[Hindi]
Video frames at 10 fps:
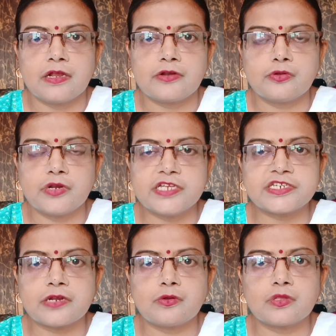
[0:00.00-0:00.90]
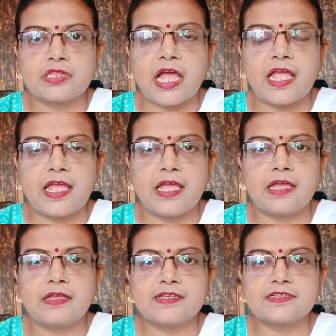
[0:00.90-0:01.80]
डोनेशन होता
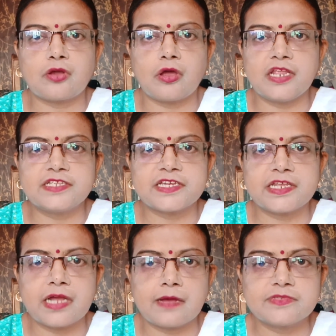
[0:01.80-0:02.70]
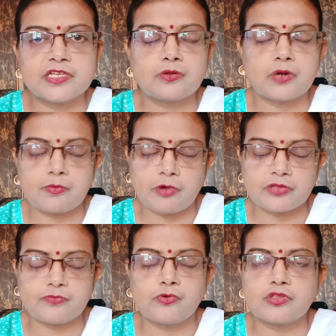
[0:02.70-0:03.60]
है कॉलेज के नाम से थोड़ा
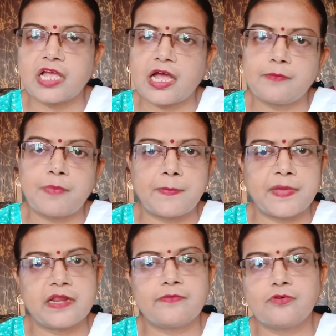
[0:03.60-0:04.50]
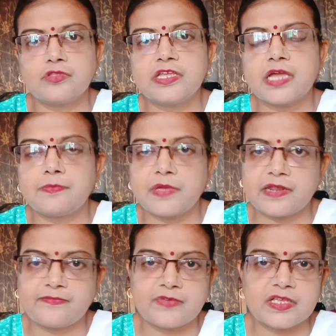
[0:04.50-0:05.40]
बहुत वो था पापा ने वो दिया
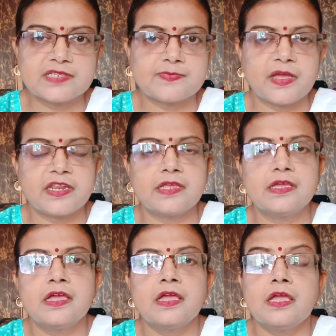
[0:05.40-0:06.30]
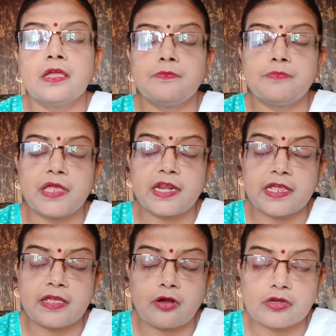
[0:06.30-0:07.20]
मेरी फ़ीस भरी
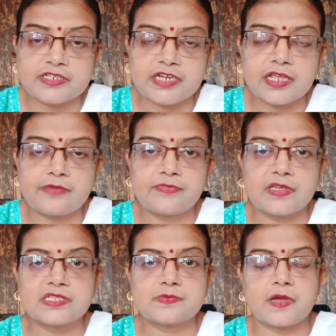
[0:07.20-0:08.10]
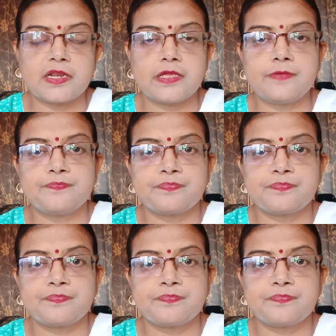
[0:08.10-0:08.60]
मेरे हॉस्टल की फ़ीस भरी